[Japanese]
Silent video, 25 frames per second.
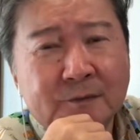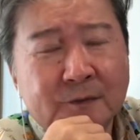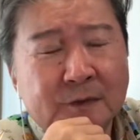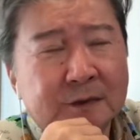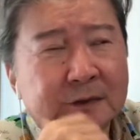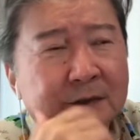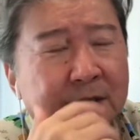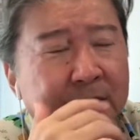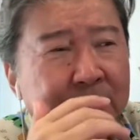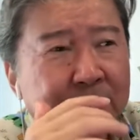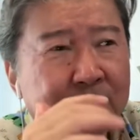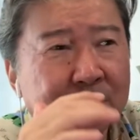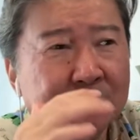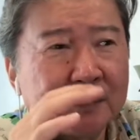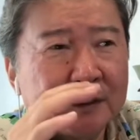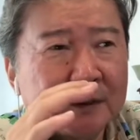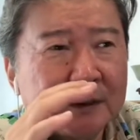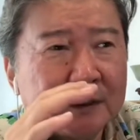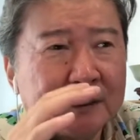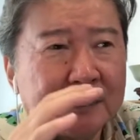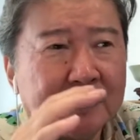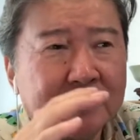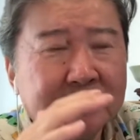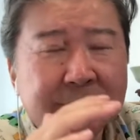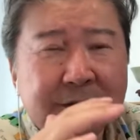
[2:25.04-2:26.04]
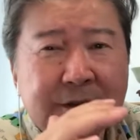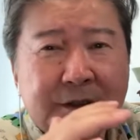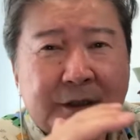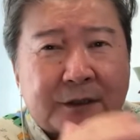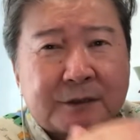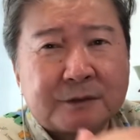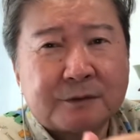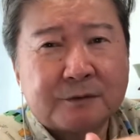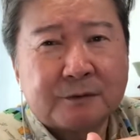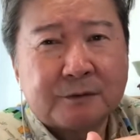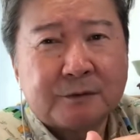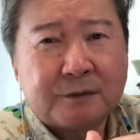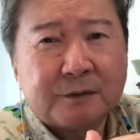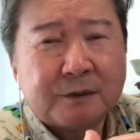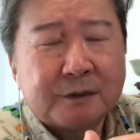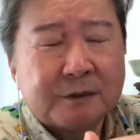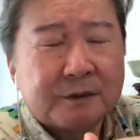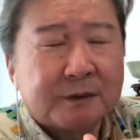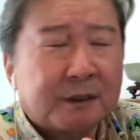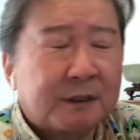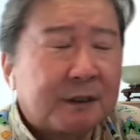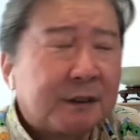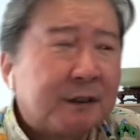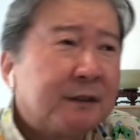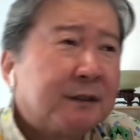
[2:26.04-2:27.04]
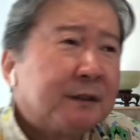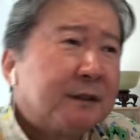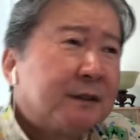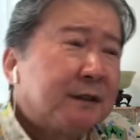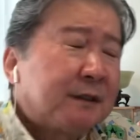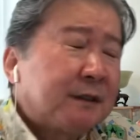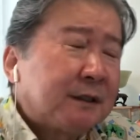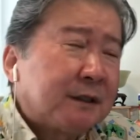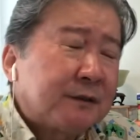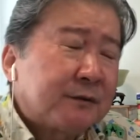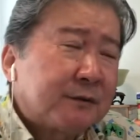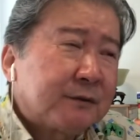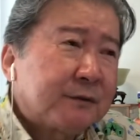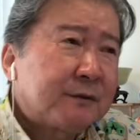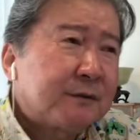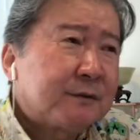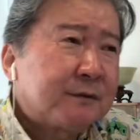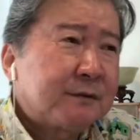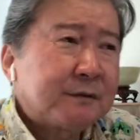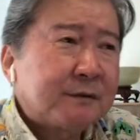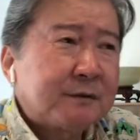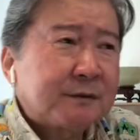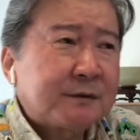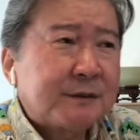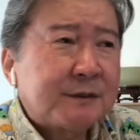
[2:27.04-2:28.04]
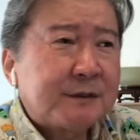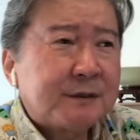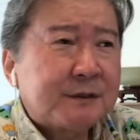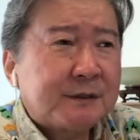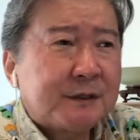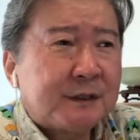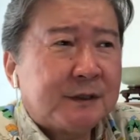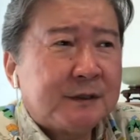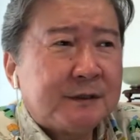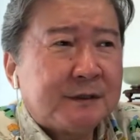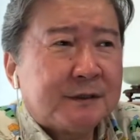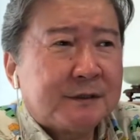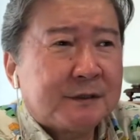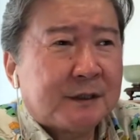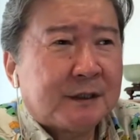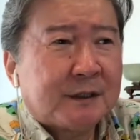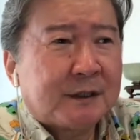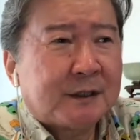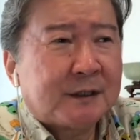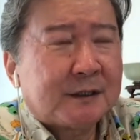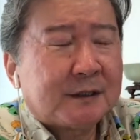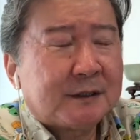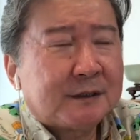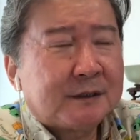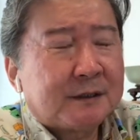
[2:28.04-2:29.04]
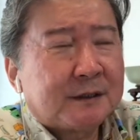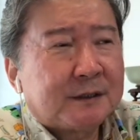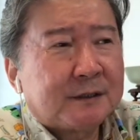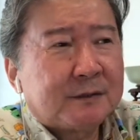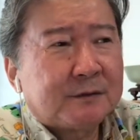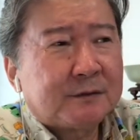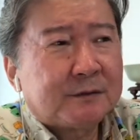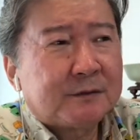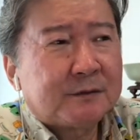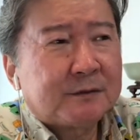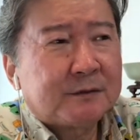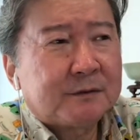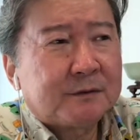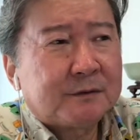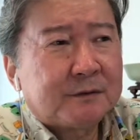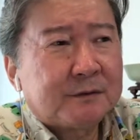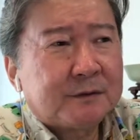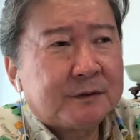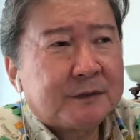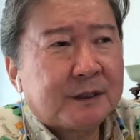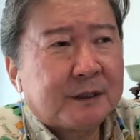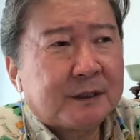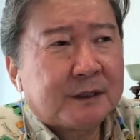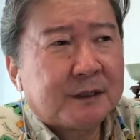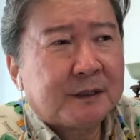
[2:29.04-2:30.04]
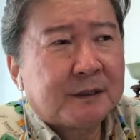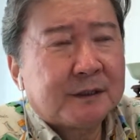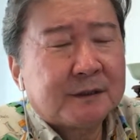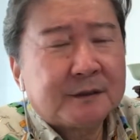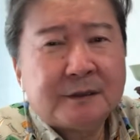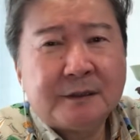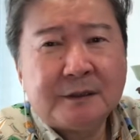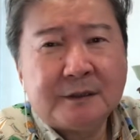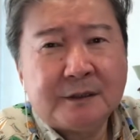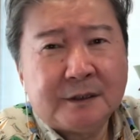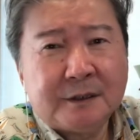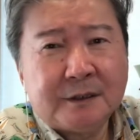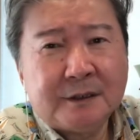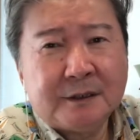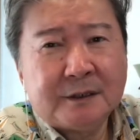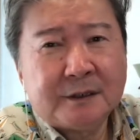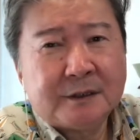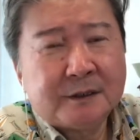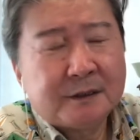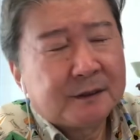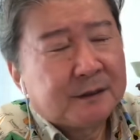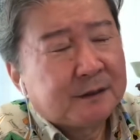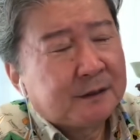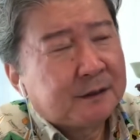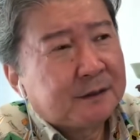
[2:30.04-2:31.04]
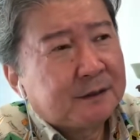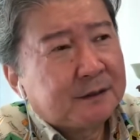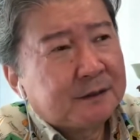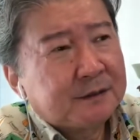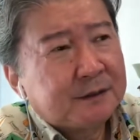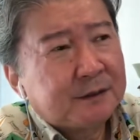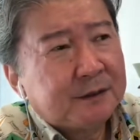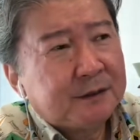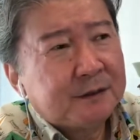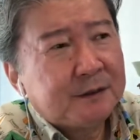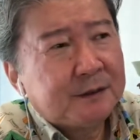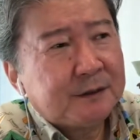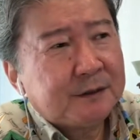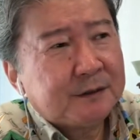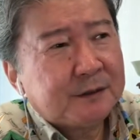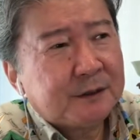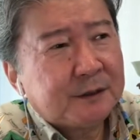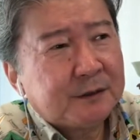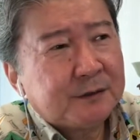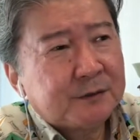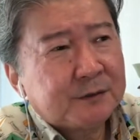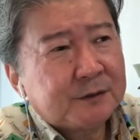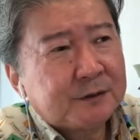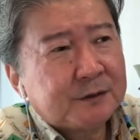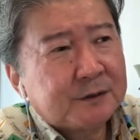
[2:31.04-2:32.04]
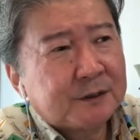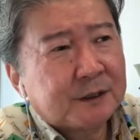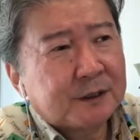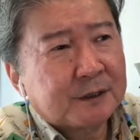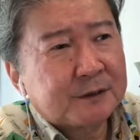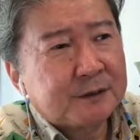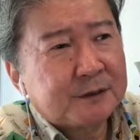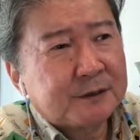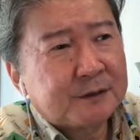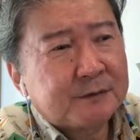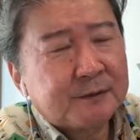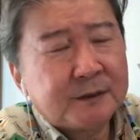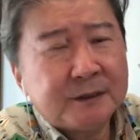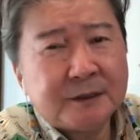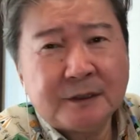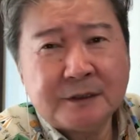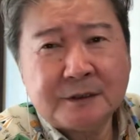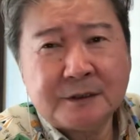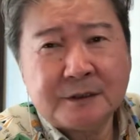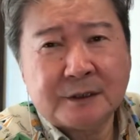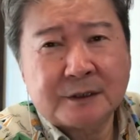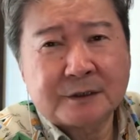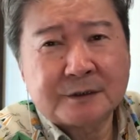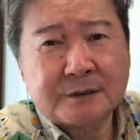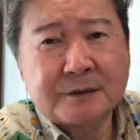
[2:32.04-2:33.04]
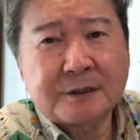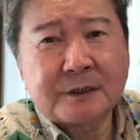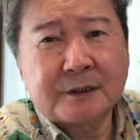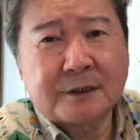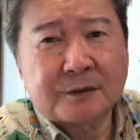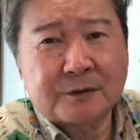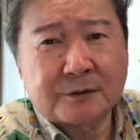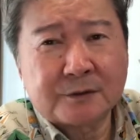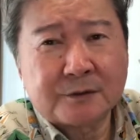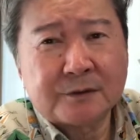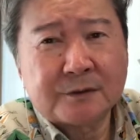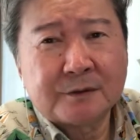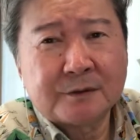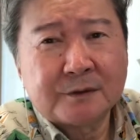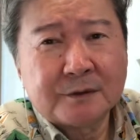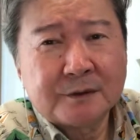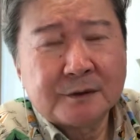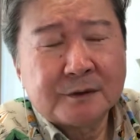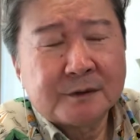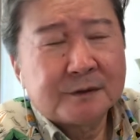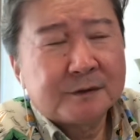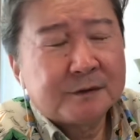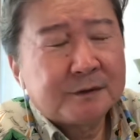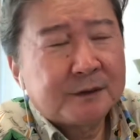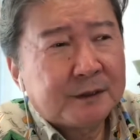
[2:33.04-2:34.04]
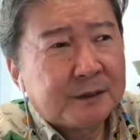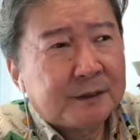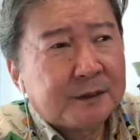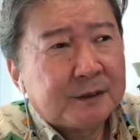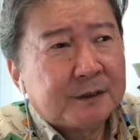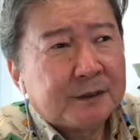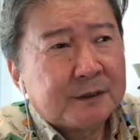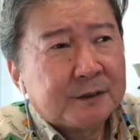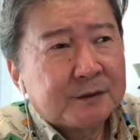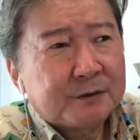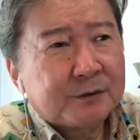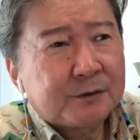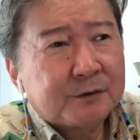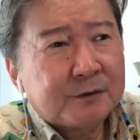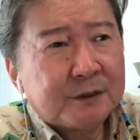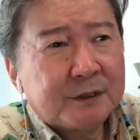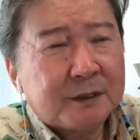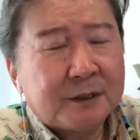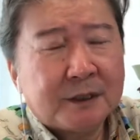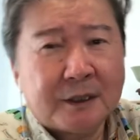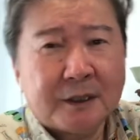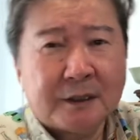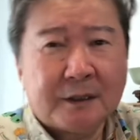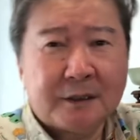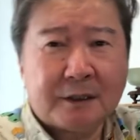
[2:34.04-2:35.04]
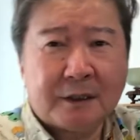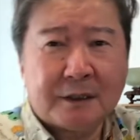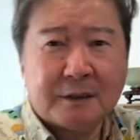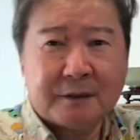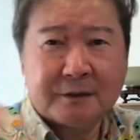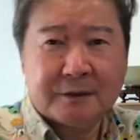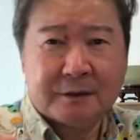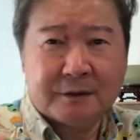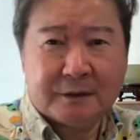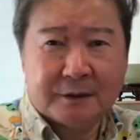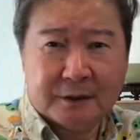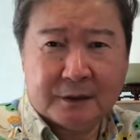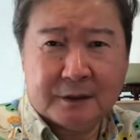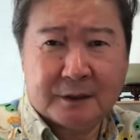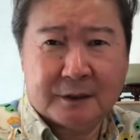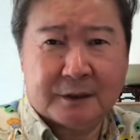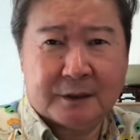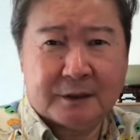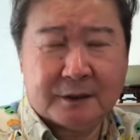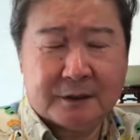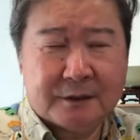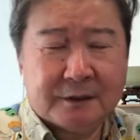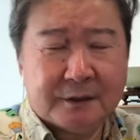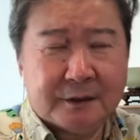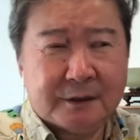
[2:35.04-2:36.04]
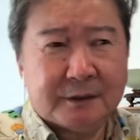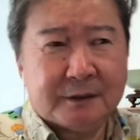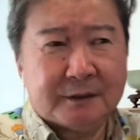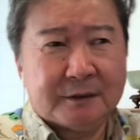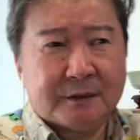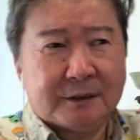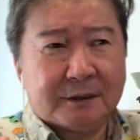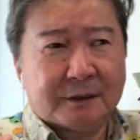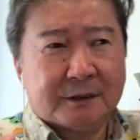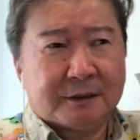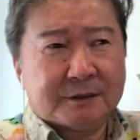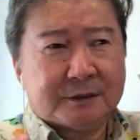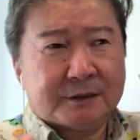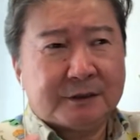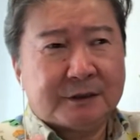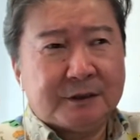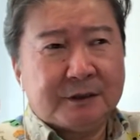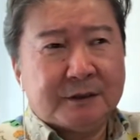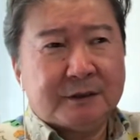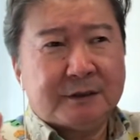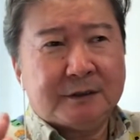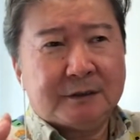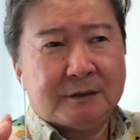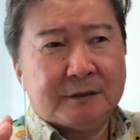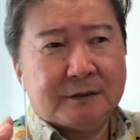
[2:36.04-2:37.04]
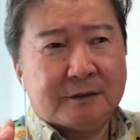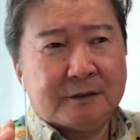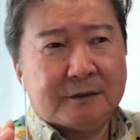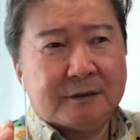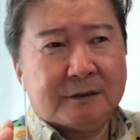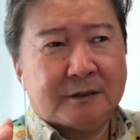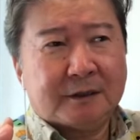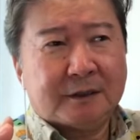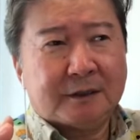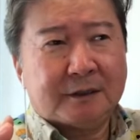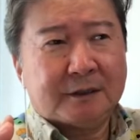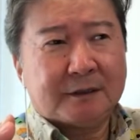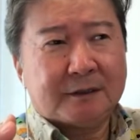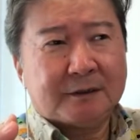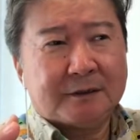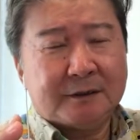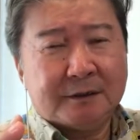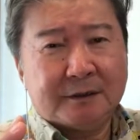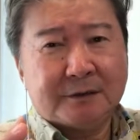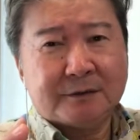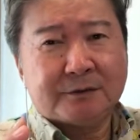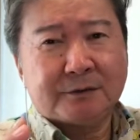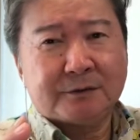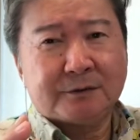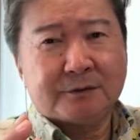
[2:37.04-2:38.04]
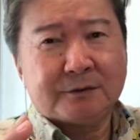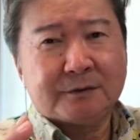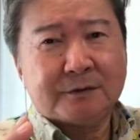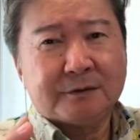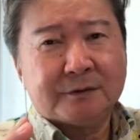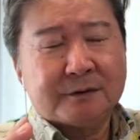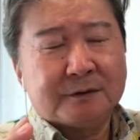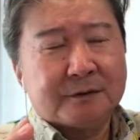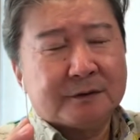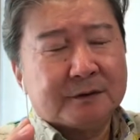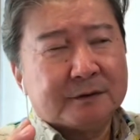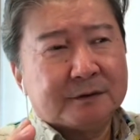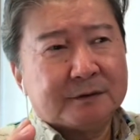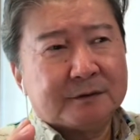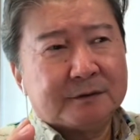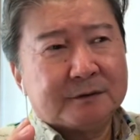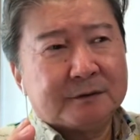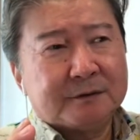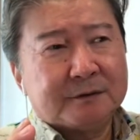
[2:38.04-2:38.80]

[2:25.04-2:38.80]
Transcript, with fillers: だけど、家賃安いの。だから、あのー、実際にさ、あのー、大阪ってね、えー、政令指定都市の中で一番家賃安いんじゃないので、それがあって、で、だから、敷金がね、その、うー